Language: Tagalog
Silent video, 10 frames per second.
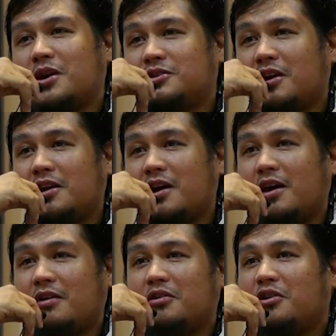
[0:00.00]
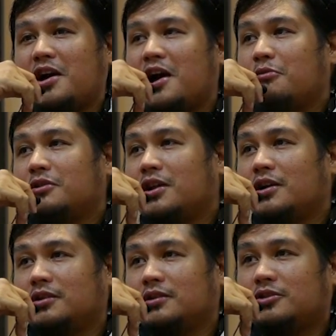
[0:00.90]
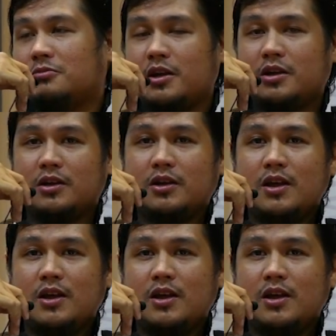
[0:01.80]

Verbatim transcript: Mashallah. Ewan ko nakaabot ng Dubai.